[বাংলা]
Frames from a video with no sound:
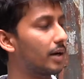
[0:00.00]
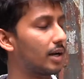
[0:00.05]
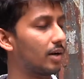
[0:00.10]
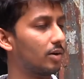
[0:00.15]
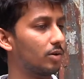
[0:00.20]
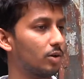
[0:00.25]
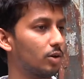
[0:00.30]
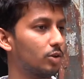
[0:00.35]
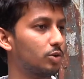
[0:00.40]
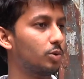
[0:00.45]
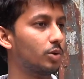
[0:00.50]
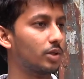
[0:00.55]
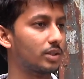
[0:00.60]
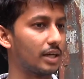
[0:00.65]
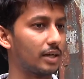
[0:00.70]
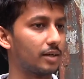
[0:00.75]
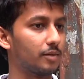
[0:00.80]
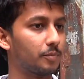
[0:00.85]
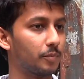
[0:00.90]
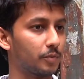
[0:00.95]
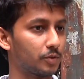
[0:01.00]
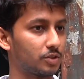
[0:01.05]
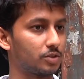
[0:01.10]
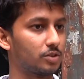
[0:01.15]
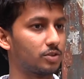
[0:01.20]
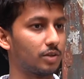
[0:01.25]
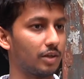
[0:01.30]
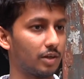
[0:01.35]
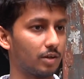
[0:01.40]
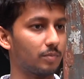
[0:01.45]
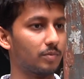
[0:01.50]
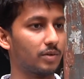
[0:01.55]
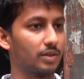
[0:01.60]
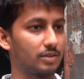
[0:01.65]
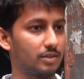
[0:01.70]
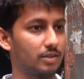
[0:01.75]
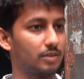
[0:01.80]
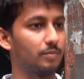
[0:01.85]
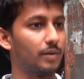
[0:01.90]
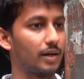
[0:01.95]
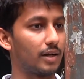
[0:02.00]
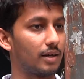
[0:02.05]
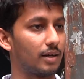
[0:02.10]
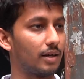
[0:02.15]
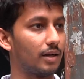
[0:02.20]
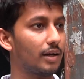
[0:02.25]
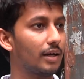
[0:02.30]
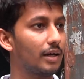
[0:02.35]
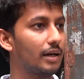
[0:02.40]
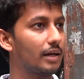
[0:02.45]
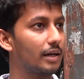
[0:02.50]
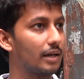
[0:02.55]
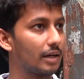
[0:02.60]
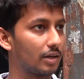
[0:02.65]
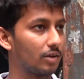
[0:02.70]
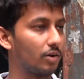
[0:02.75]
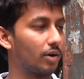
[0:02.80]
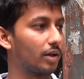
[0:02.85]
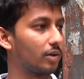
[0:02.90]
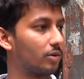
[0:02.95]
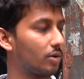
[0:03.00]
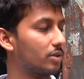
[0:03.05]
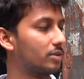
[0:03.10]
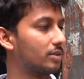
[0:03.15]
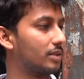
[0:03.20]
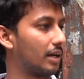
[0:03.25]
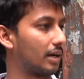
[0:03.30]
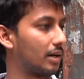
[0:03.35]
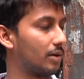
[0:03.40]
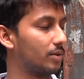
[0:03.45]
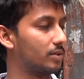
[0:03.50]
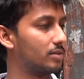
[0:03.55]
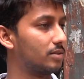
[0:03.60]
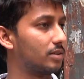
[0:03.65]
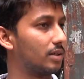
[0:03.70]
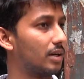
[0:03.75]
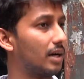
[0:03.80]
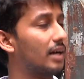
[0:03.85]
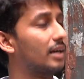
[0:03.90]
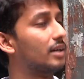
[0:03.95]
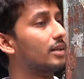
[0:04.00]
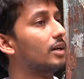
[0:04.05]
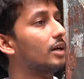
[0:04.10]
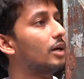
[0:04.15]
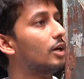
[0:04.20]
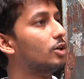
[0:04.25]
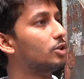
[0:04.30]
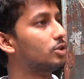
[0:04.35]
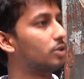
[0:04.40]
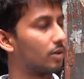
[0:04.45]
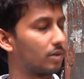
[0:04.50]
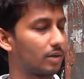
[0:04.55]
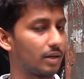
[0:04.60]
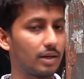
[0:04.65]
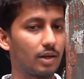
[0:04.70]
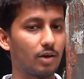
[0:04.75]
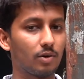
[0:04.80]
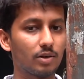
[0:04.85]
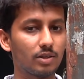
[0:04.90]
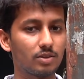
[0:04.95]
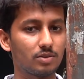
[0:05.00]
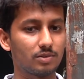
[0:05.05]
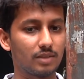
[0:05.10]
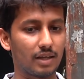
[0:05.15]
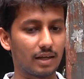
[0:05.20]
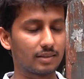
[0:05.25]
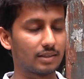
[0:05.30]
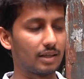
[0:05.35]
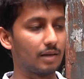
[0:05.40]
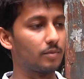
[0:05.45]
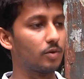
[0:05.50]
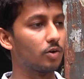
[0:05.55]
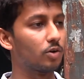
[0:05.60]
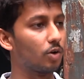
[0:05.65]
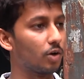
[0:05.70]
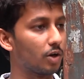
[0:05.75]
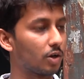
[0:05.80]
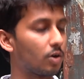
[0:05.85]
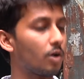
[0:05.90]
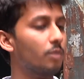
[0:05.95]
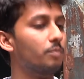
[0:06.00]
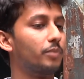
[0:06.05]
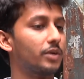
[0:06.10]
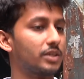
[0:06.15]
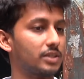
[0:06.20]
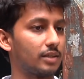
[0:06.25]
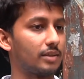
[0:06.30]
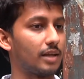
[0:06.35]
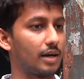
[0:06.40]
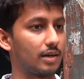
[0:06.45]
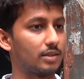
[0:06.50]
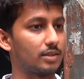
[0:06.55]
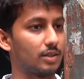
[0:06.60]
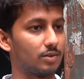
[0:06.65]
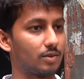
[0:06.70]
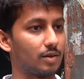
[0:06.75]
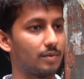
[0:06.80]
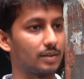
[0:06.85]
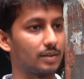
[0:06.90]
ভাড়া হলো দু হাজার পঁচিশশো এরকম করে সিট ভাড়া এখানে অনেক খরচে থাকা হচ্ছে আর সরকারে ওখানে যদি থাকতাম অনেক কম পয়সায় থাকা যাইতো